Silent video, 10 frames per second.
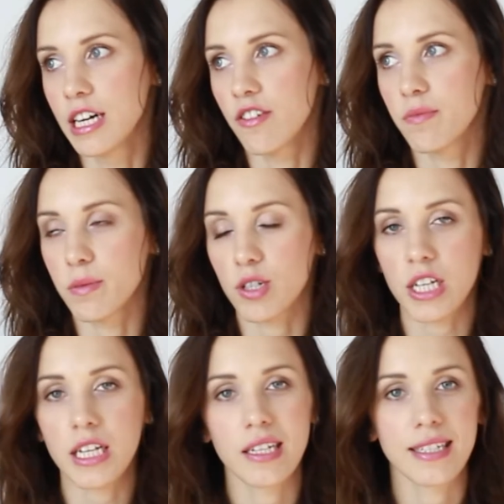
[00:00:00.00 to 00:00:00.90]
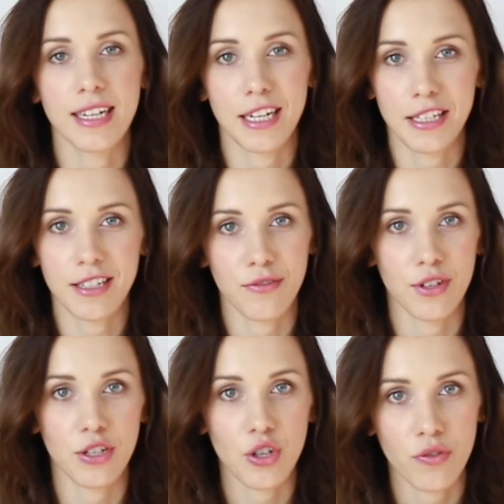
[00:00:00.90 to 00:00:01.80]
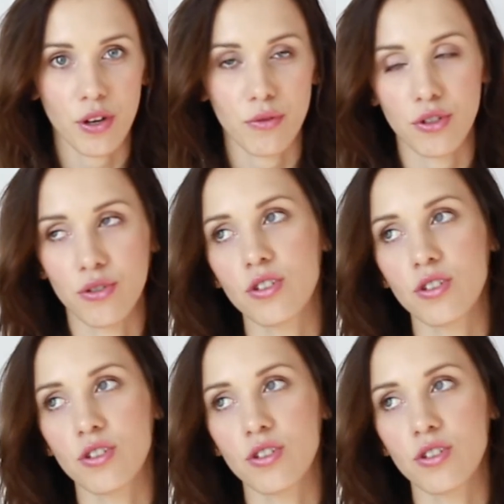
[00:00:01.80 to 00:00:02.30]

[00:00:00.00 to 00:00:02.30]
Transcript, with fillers: в бомжей или террористов или еще в кого-то.